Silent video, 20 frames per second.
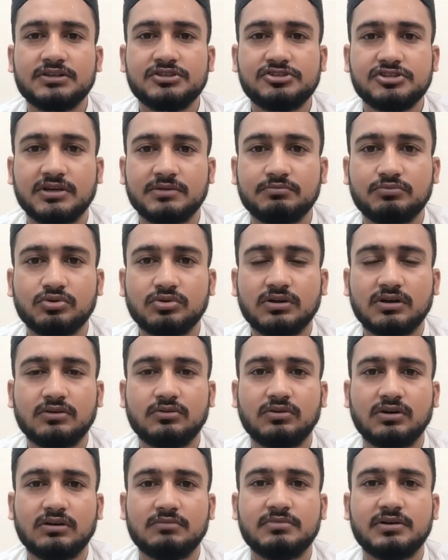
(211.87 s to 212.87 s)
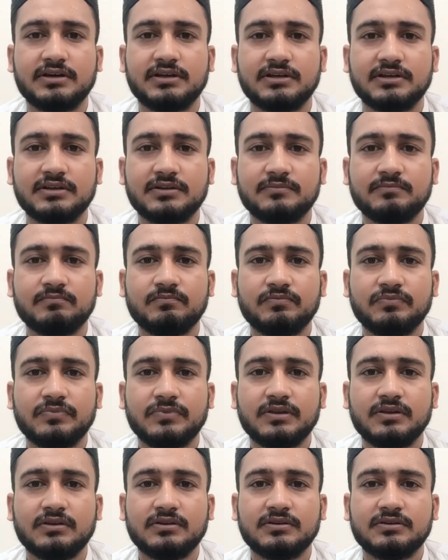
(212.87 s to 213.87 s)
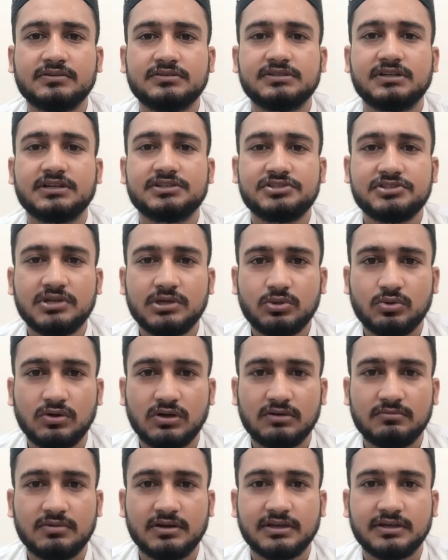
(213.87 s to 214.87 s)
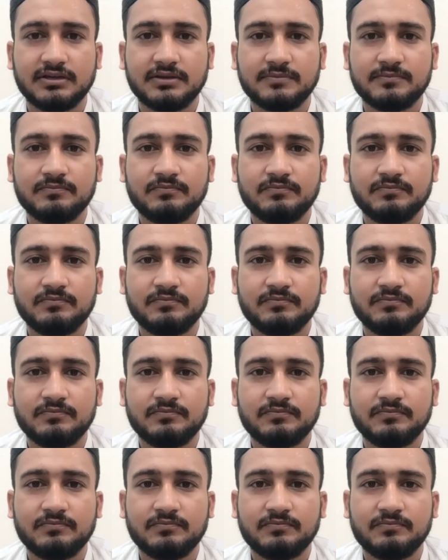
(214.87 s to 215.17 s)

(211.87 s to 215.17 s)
चाहे बुरा ख्वाब आए या अच्छा ख्वाब आए